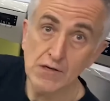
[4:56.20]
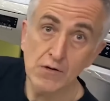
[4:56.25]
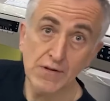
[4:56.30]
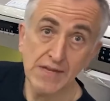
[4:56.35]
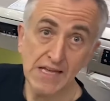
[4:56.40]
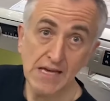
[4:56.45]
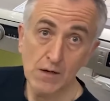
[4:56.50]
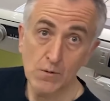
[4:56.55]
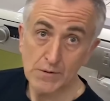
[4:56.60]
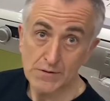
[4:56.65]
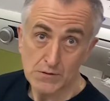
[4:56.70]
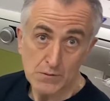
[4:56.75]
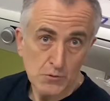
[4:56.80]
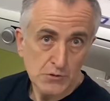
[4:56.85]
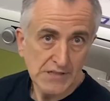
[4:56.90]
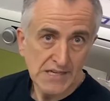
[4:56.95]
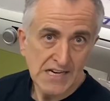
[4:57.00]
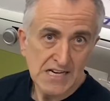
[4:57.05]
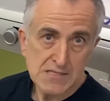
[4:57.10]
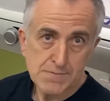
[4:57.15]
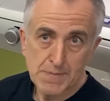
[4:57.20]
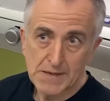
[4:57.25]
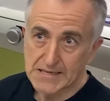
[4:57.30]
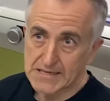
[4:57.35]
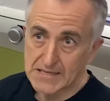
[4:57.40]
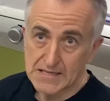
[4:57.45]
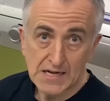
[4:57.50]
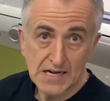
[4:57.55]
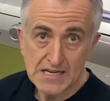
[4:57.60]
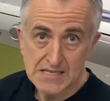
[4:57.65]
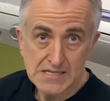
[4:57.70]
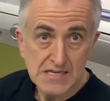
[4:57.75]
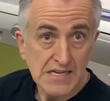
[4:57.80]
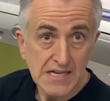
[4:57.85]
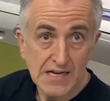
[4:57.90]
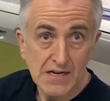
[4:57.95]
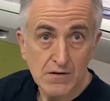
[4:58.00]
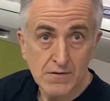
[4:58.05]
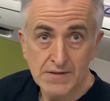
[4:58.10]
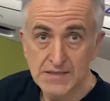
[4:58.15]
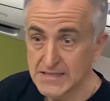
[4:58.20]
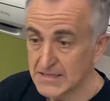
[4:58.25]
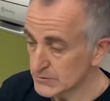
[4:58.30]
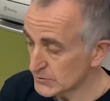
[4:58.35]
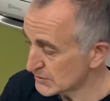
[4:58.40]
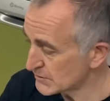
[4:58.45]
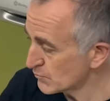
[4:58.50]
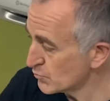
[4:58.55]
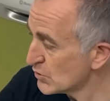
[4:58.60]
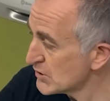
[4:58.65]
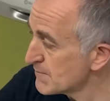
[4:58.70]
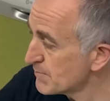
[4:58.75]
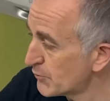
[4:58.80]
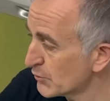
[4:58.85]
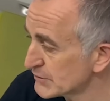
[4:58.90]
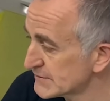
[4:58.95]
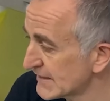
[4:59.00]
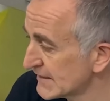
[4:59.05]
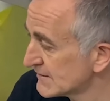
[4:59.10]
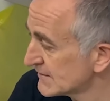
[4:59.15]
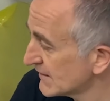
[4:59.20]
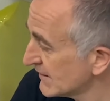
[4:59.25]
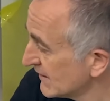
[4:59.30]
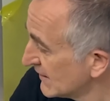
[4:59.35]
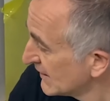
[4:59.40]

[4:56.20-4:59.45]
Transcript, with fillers: de agua y como tengas parque, las has entonces, muy importante